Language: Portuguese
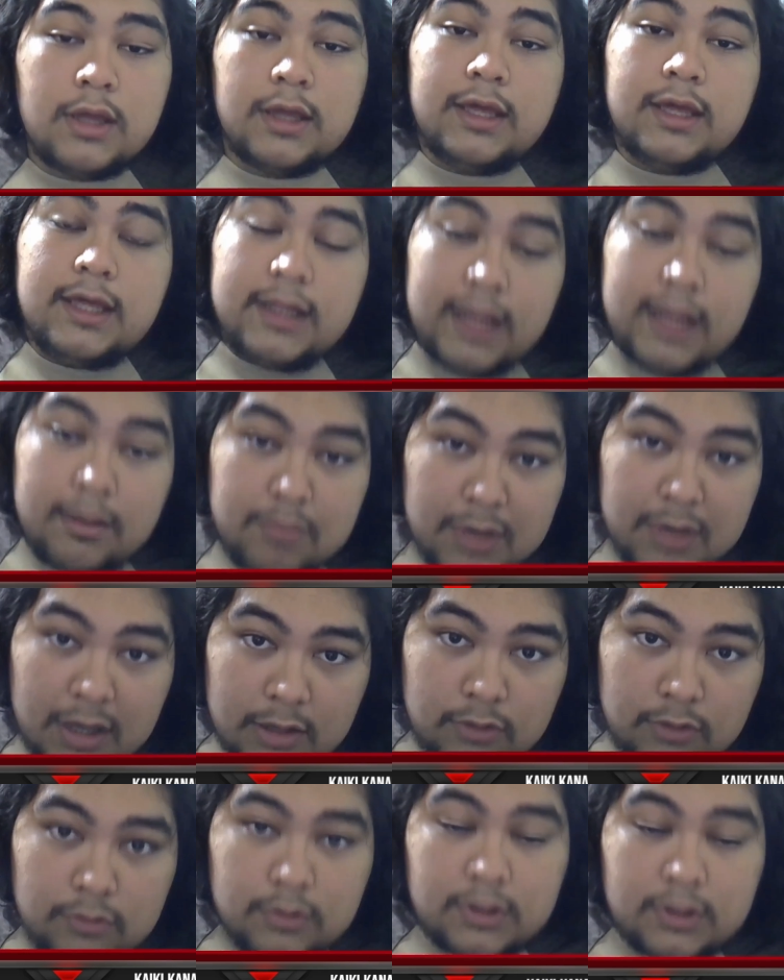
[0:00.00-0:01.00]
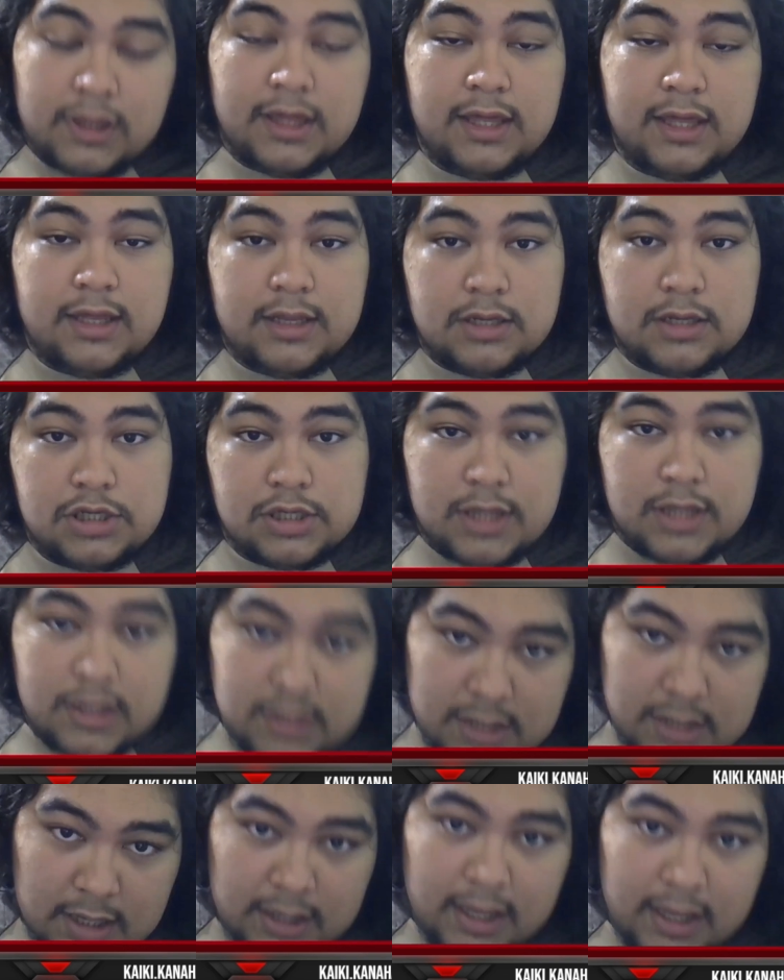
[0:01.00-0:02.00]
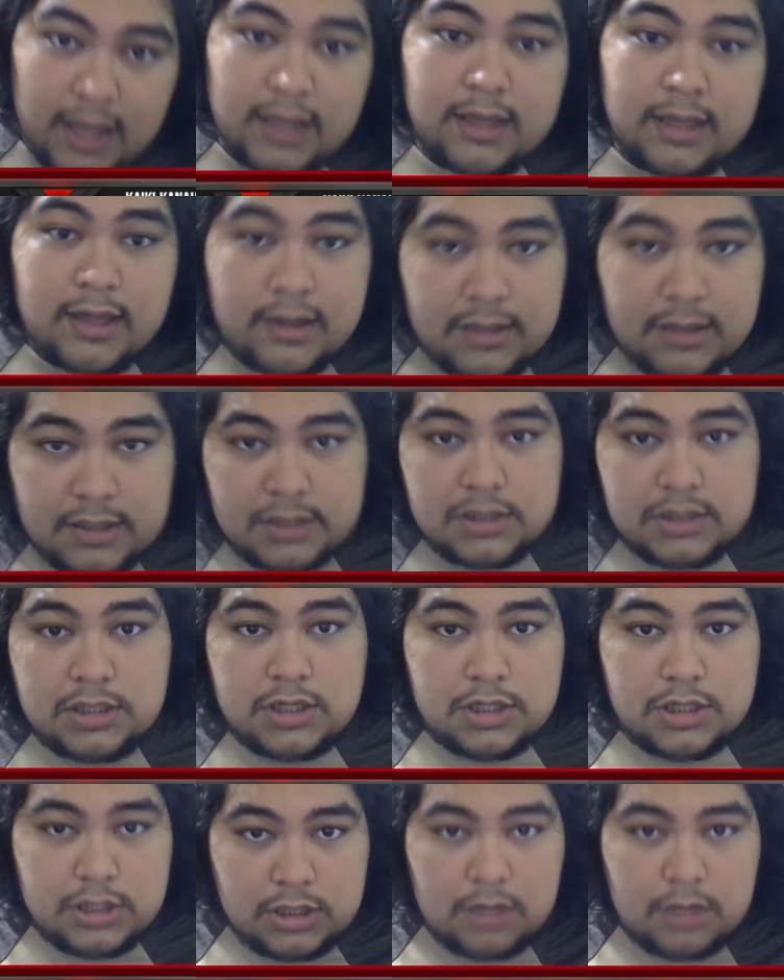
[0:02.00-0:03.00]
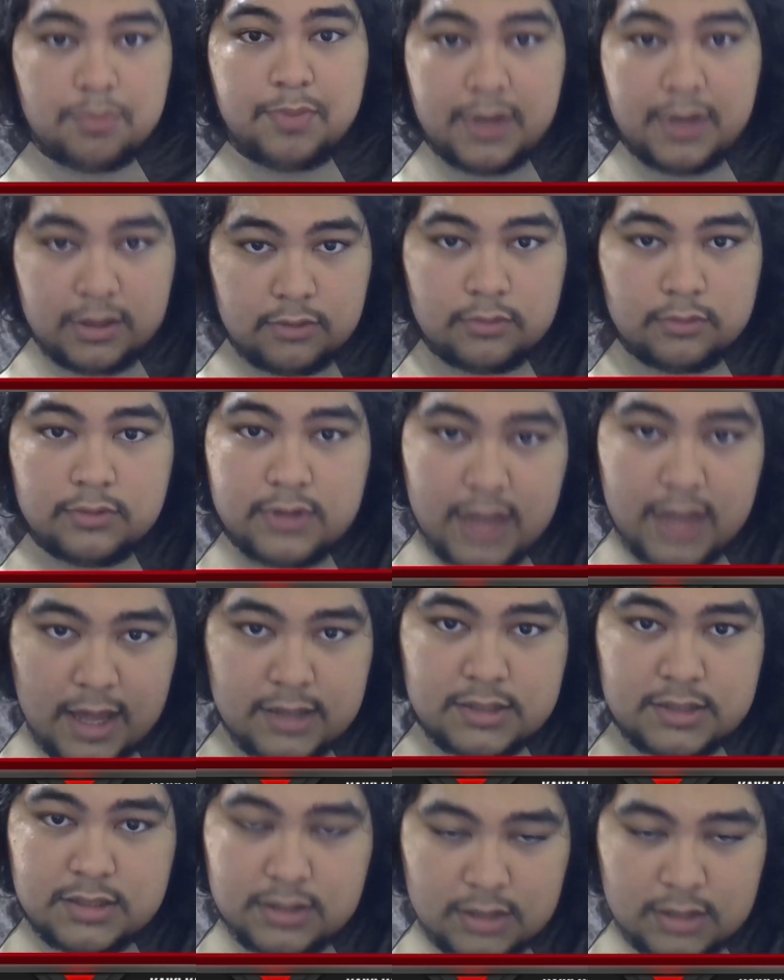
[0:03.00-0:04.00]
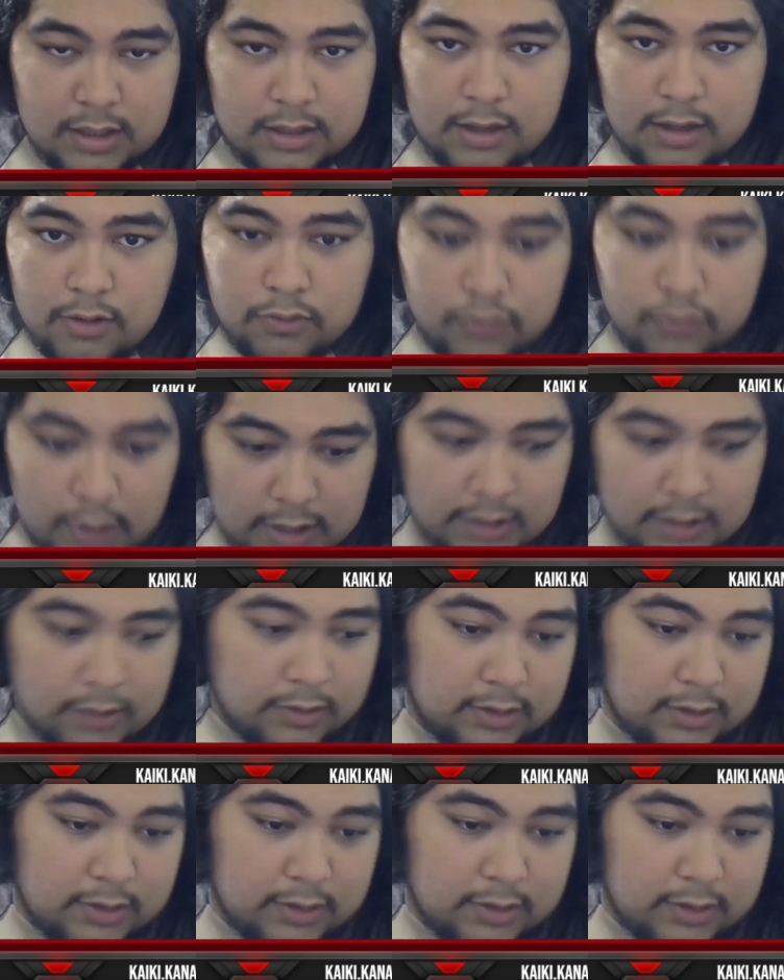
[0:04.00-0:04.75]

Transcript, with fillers: E lembrando que Dinastia Kang ia ser dirigida pelo Destin Daniel Cretton.